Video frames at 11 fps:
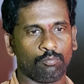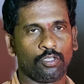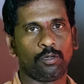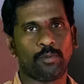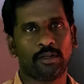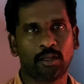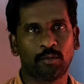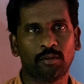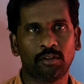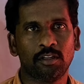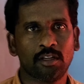మొదలు పెట్టాము
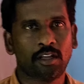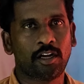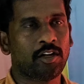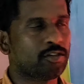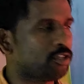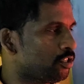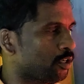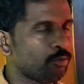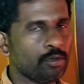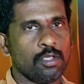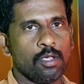రెండవ
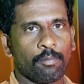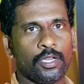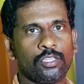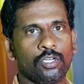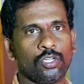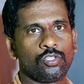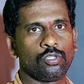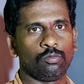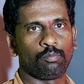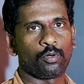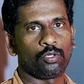సంవత్సరము ప్రతిరోజు
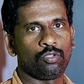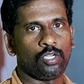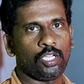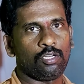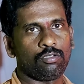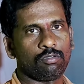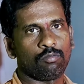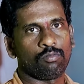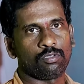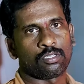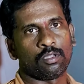ప్రొద్దున్నేను
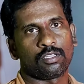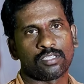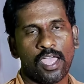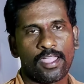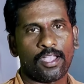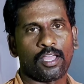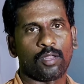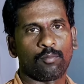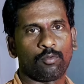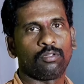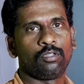
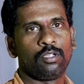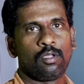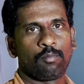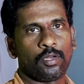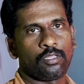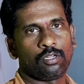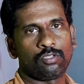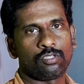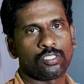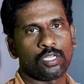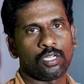సాయంకాలము
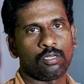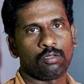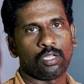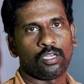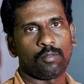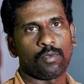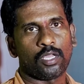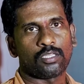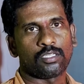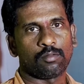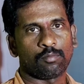ప్రతిరోజు చీరలు అన్ని
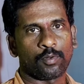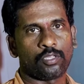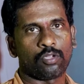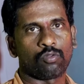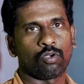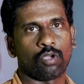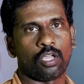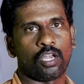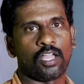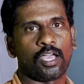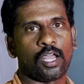మార్చి ప్రతిరోజు ఒక
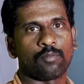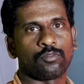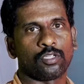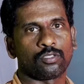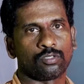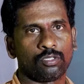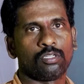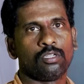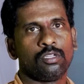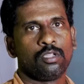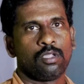అలంకారం చేస్తూ
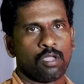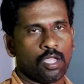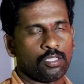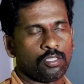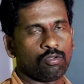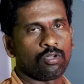ఐదవ